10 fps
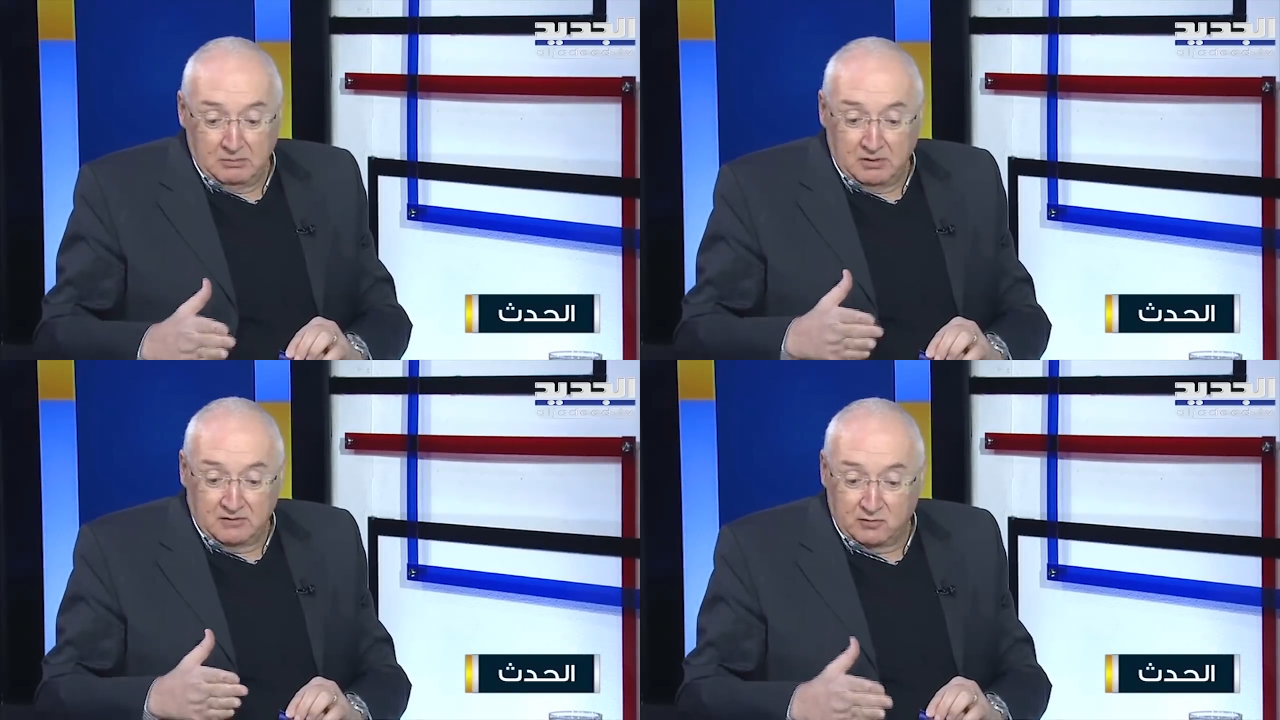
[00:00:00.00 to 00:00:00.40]

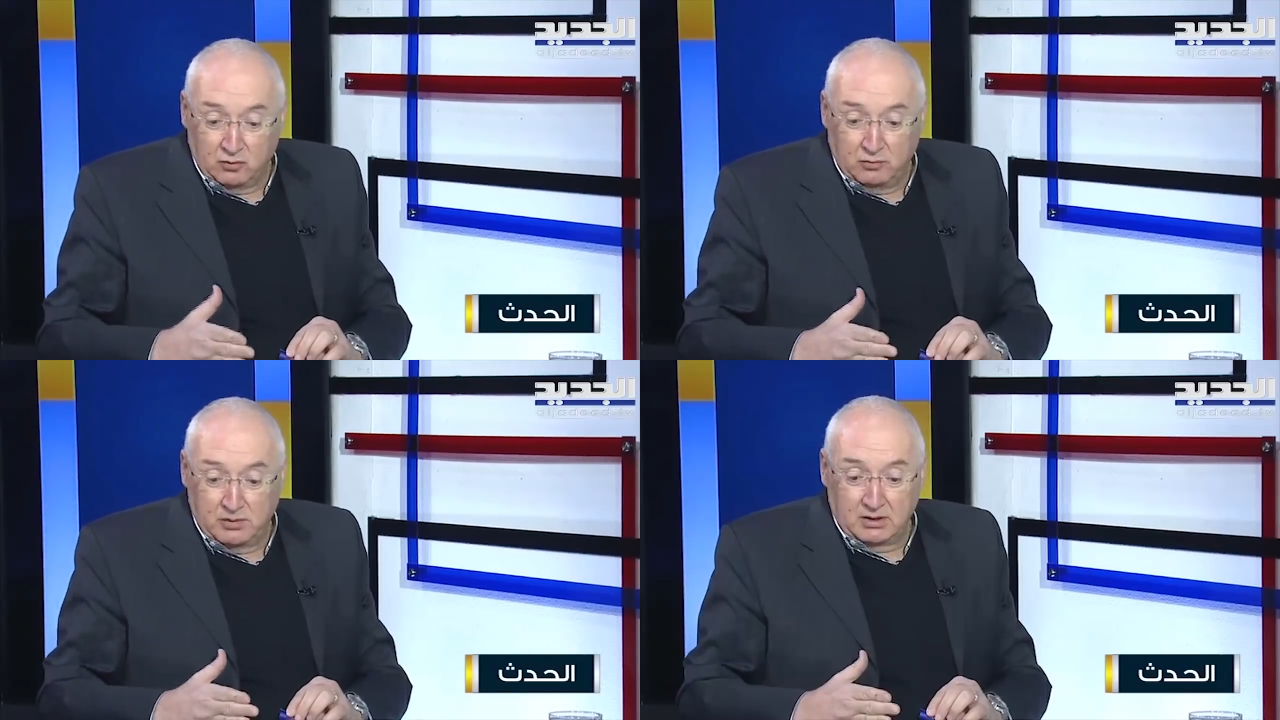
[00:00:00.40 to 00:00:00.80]

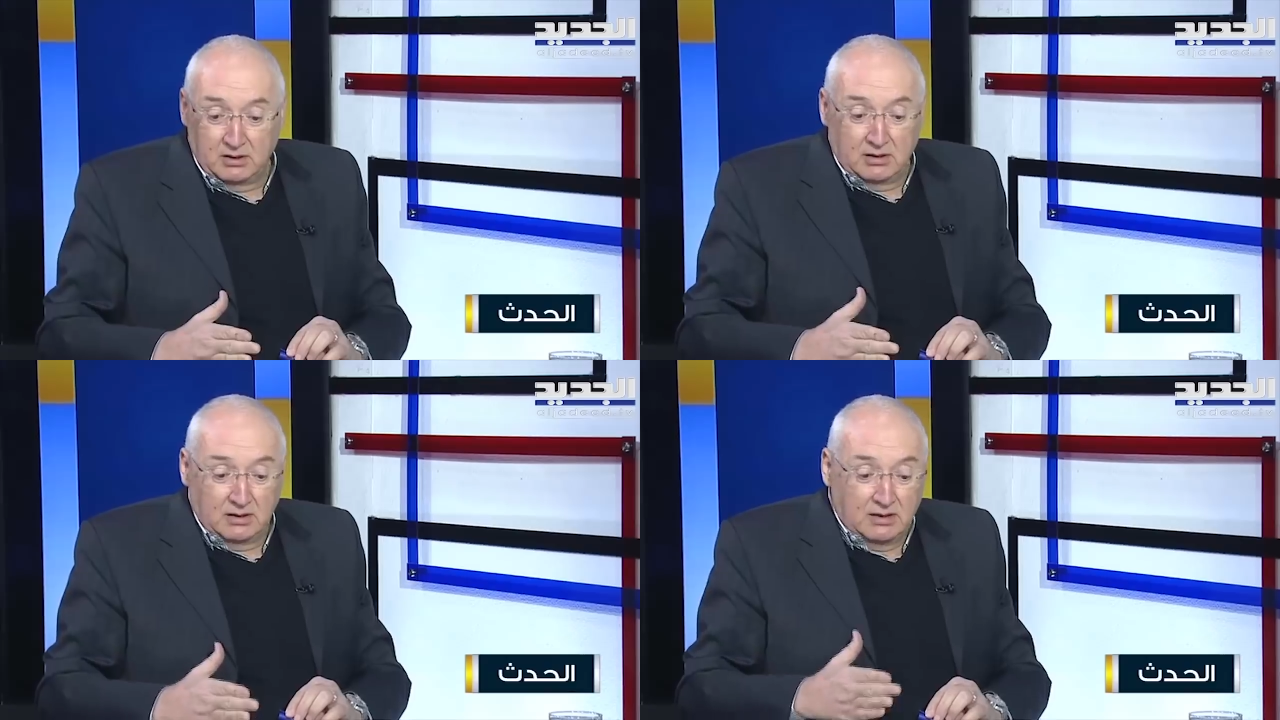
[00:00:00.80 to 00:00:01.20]
منظومة
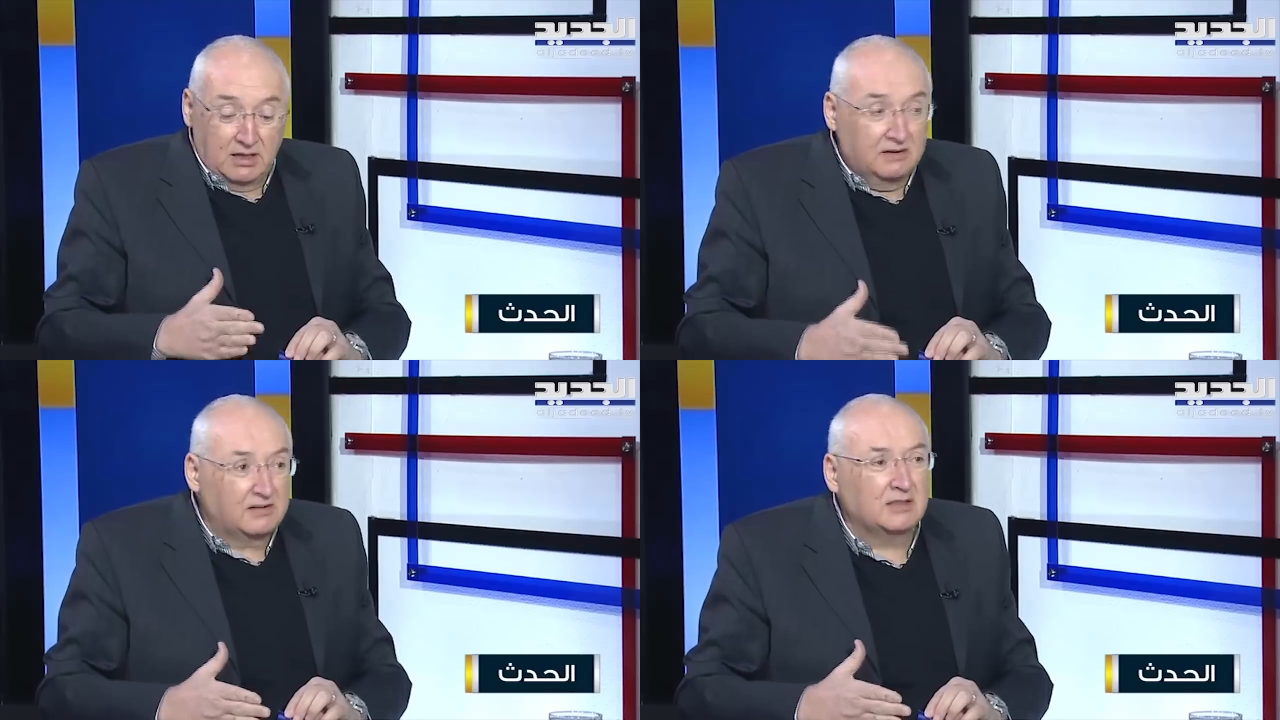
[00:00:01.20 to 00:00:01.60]

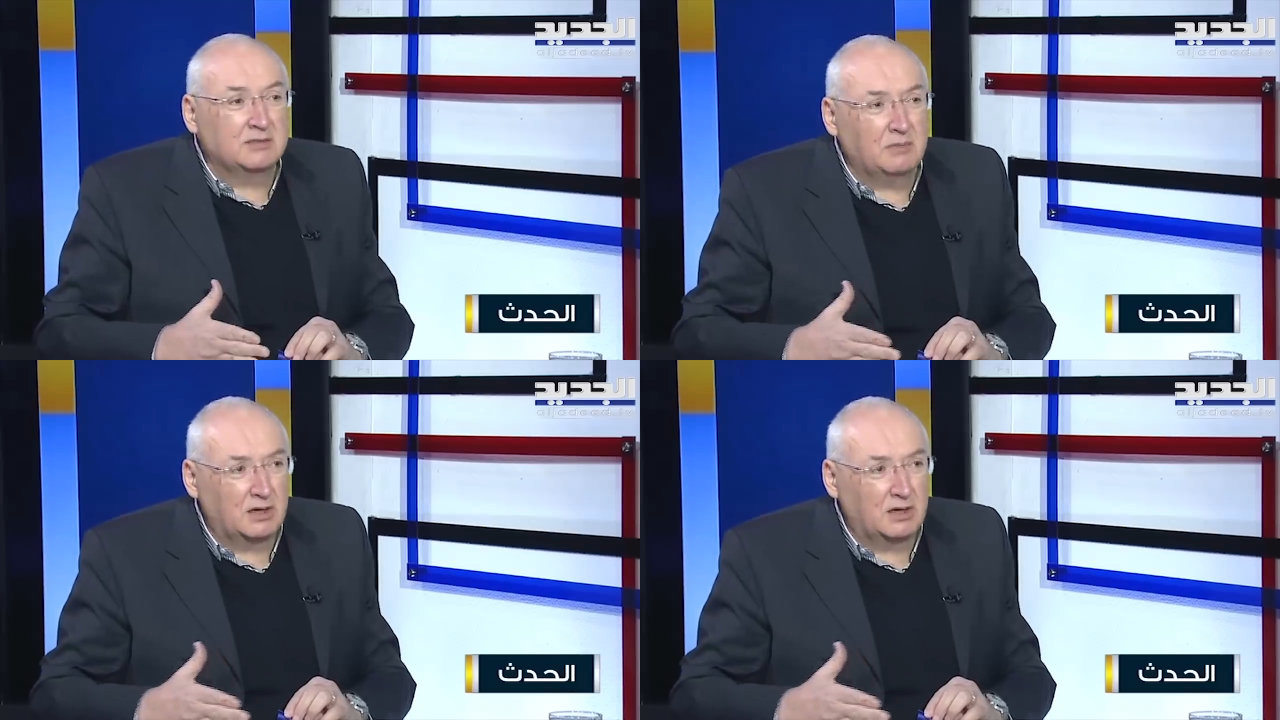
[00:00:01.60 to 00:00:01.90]
اللي هي صارت